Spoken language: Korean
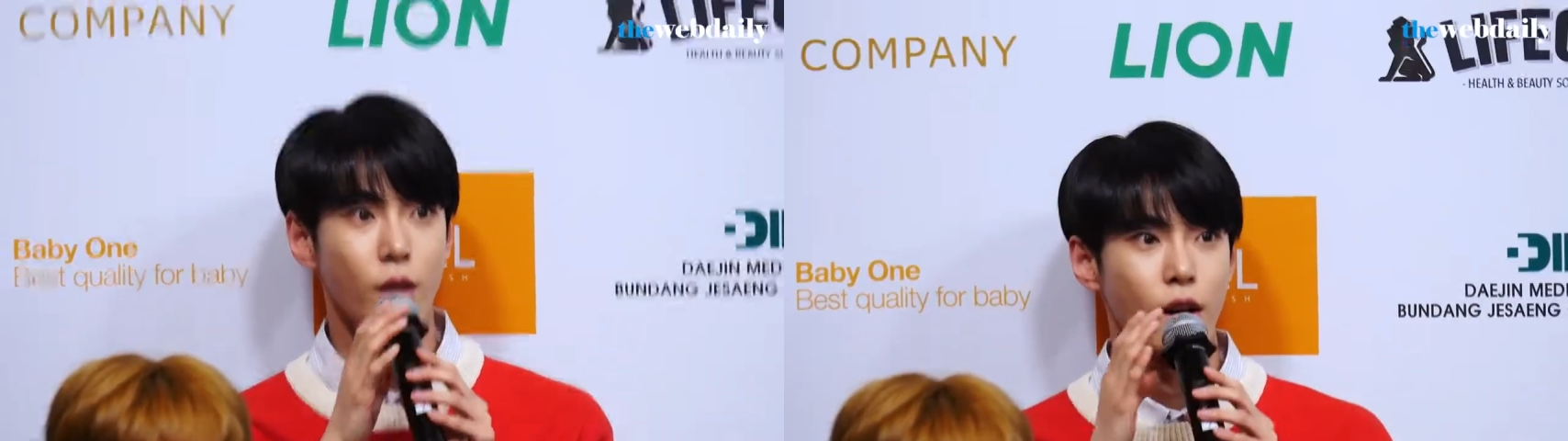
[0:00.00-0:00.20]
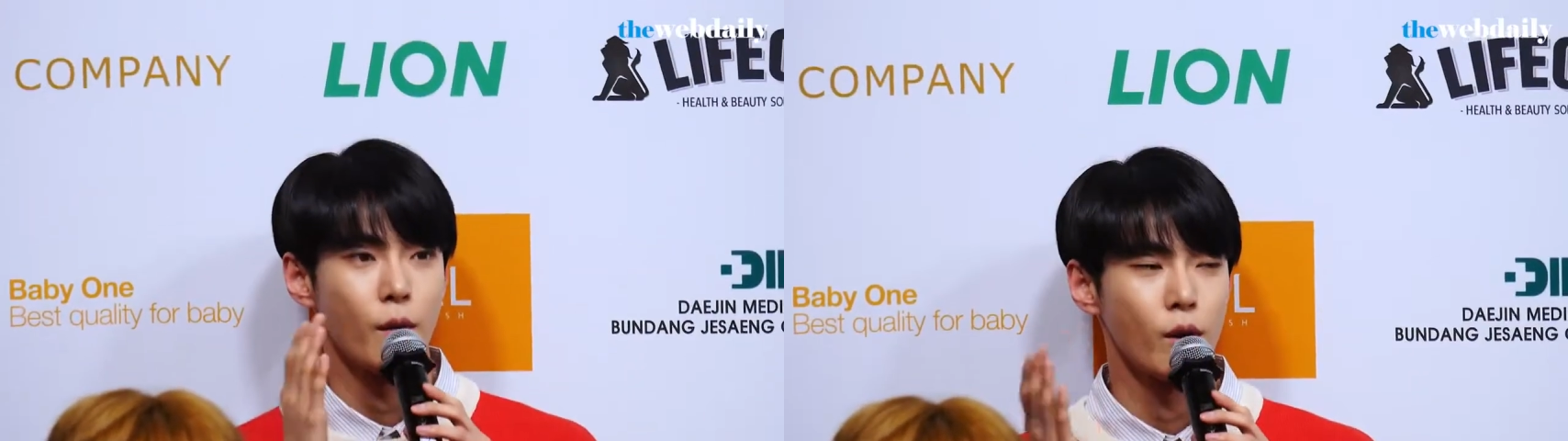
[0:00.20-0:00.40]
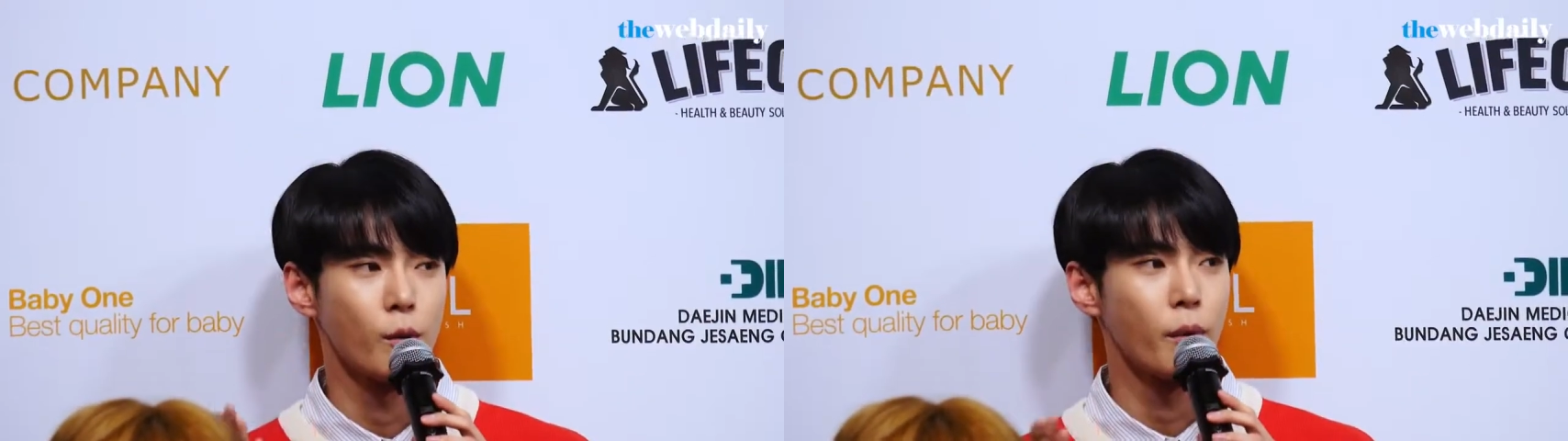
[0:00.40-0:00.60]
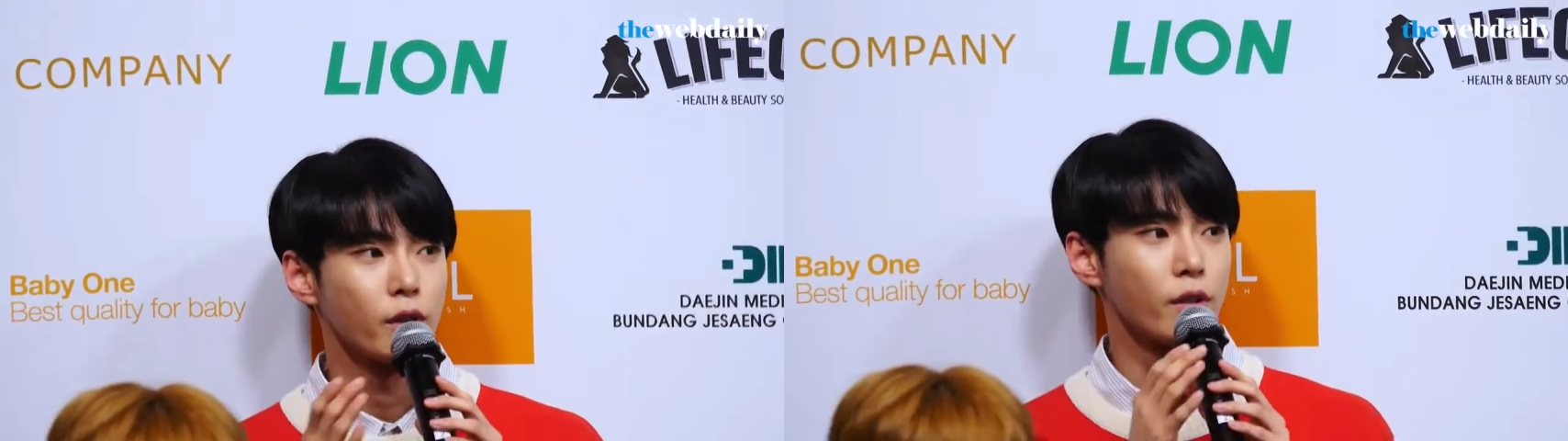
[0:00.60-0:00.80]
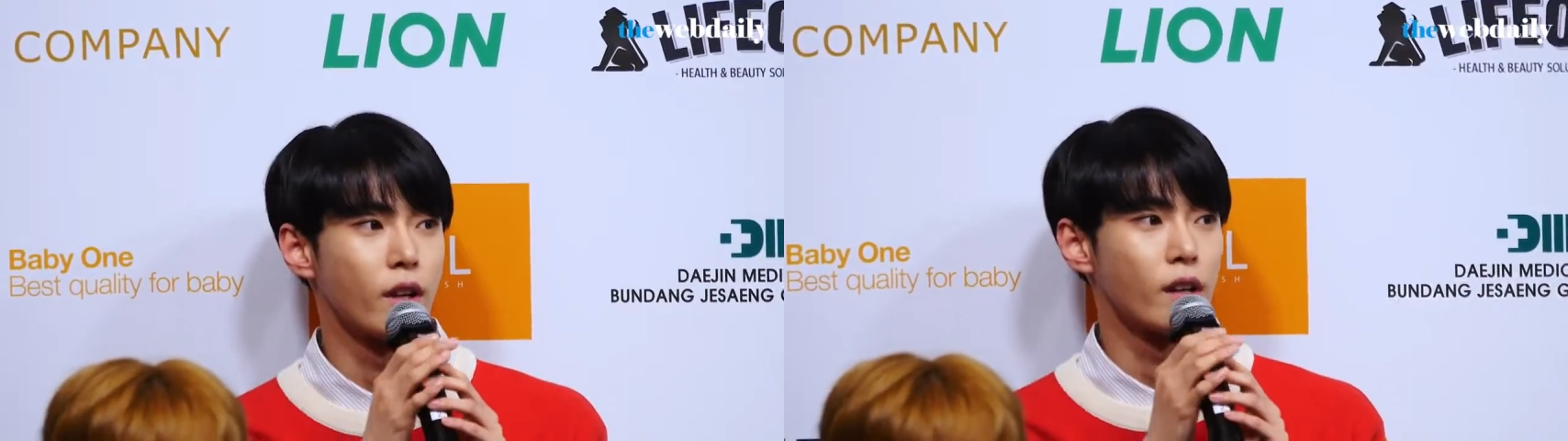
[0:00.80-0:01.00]
해외로
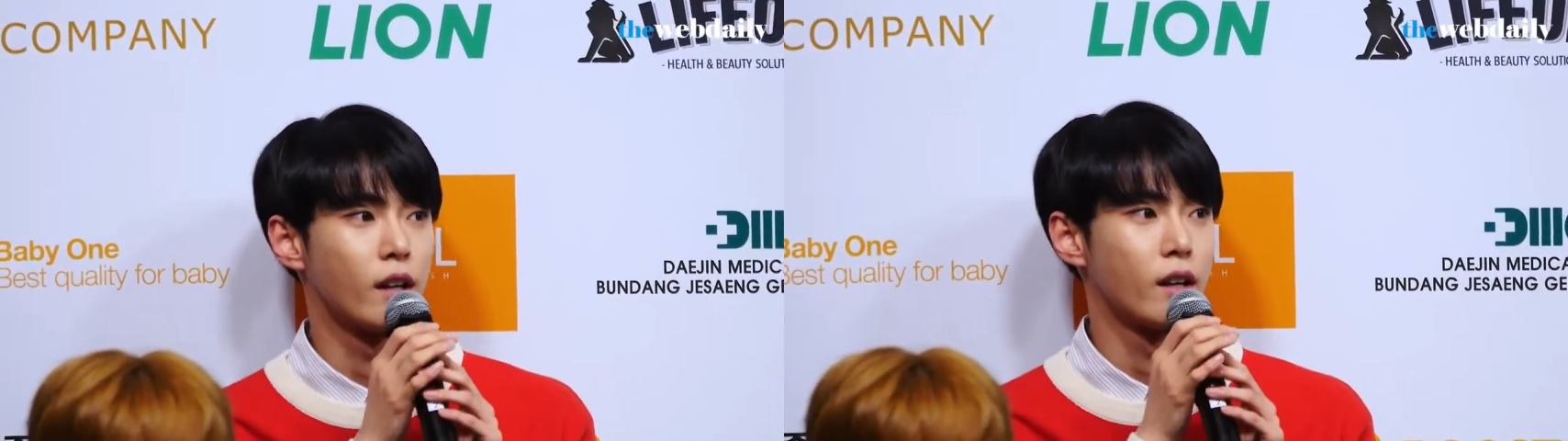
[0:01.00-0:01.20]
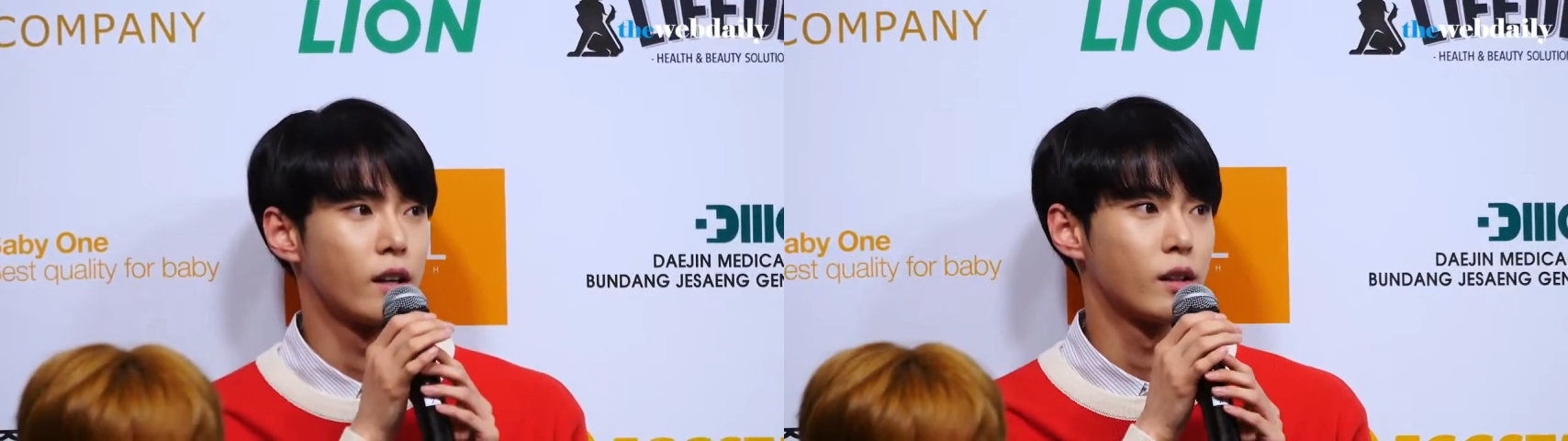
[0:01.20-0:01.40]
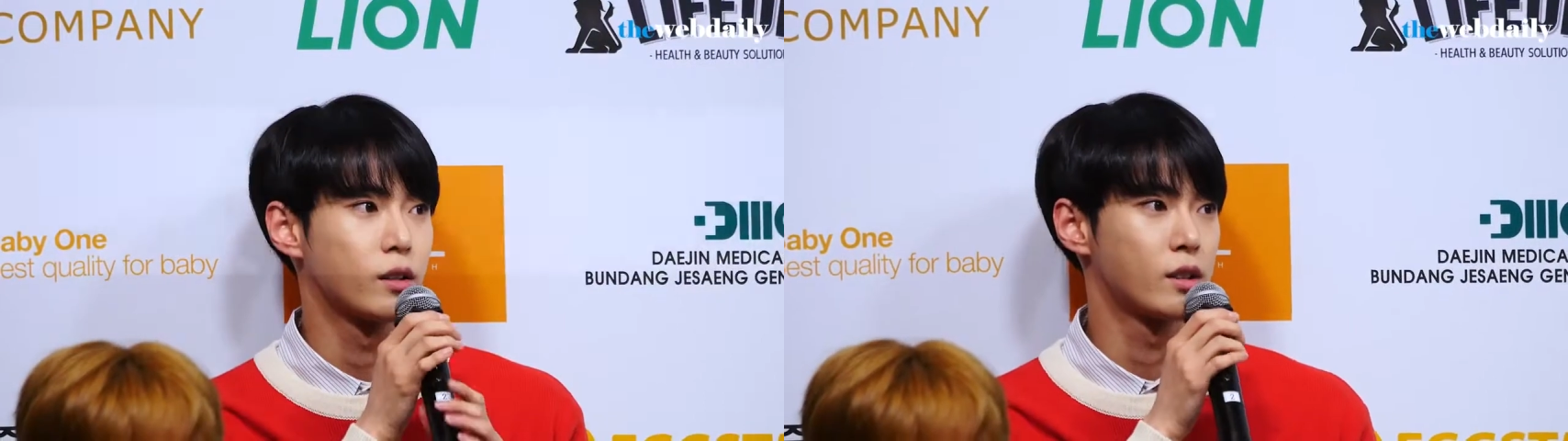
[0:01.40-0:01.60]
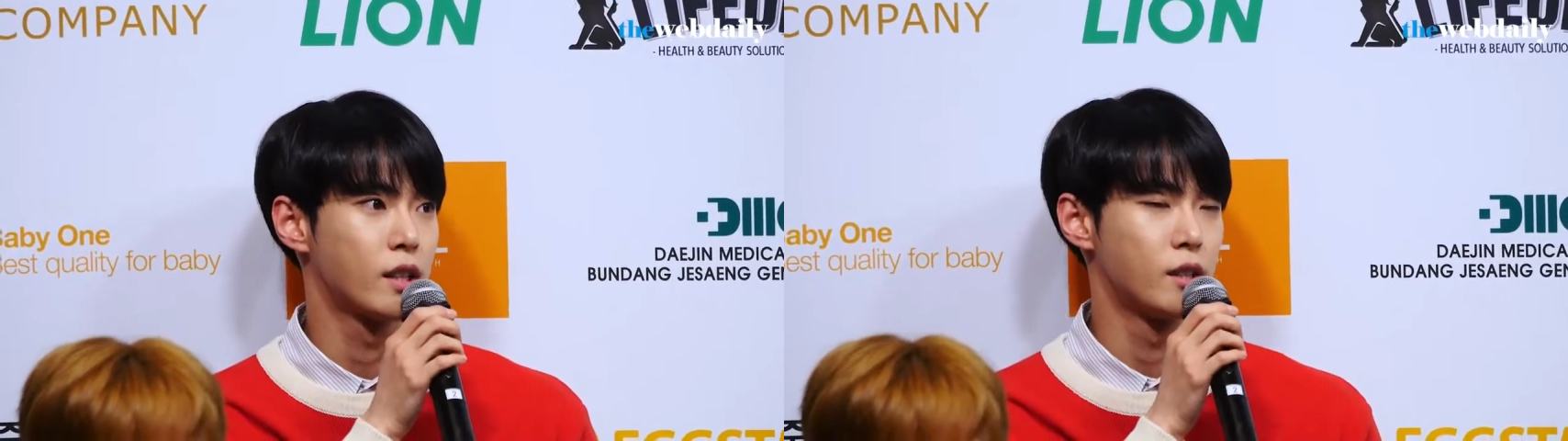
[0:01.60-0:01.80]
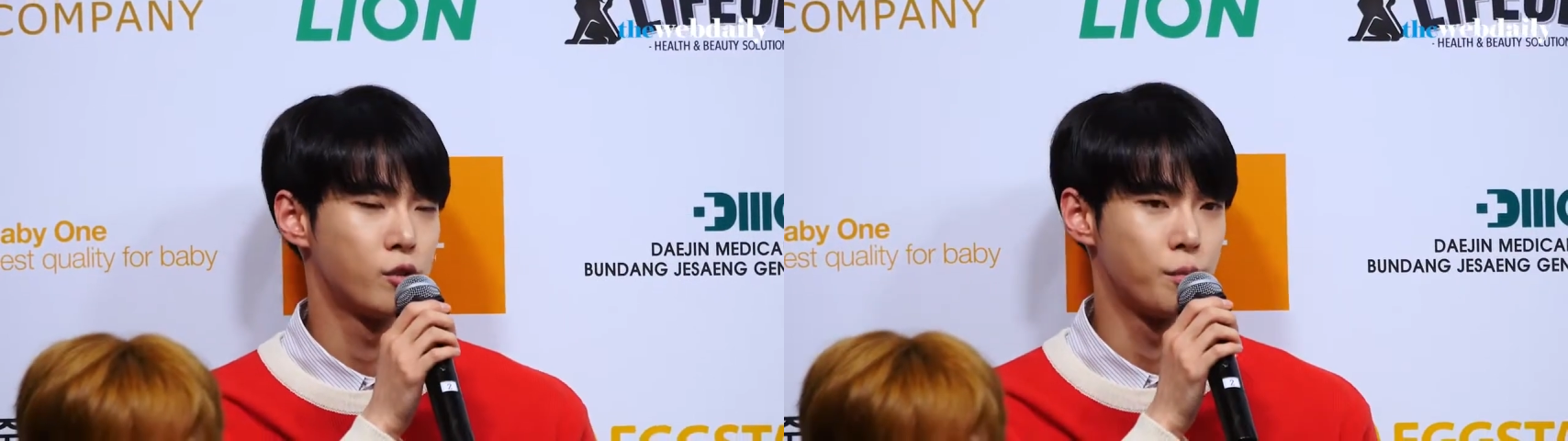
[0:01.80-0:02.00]

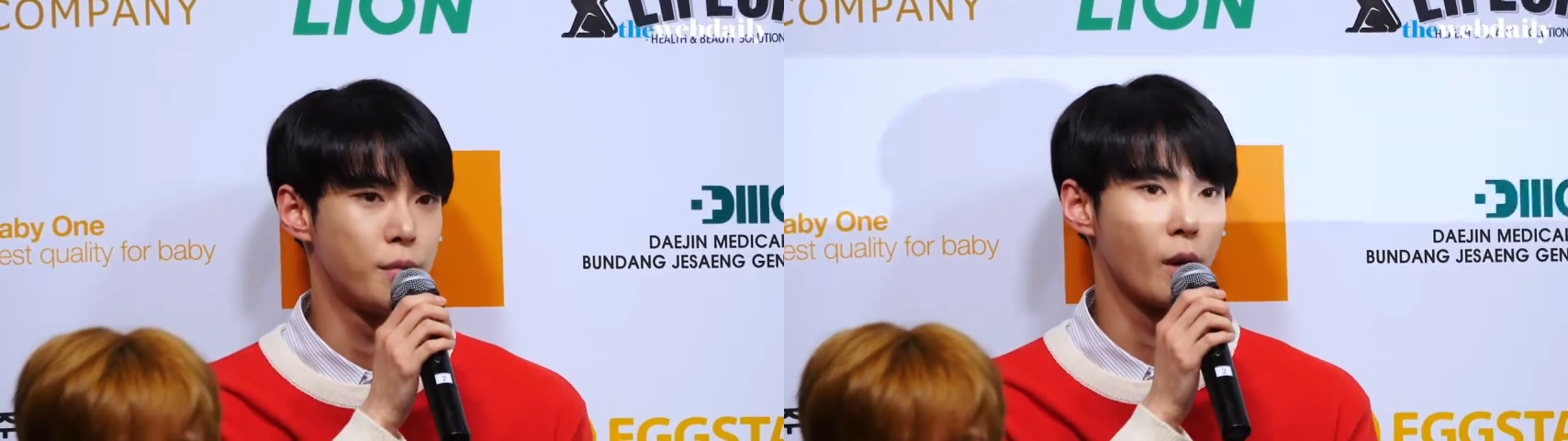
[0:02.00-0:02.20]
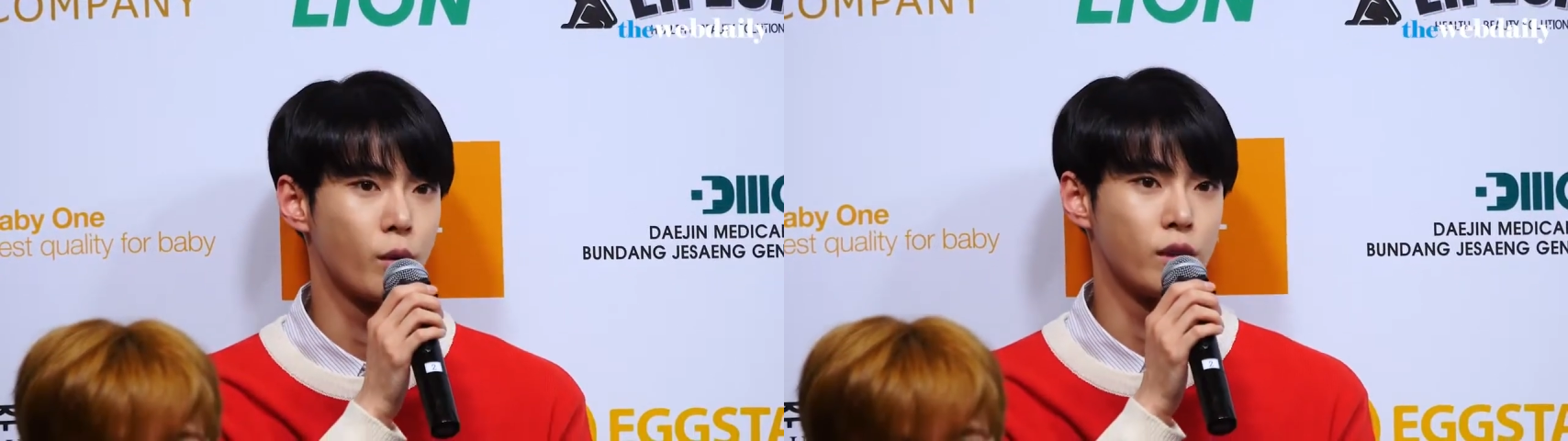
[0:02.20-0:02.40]
뻗어나가기를 준비하고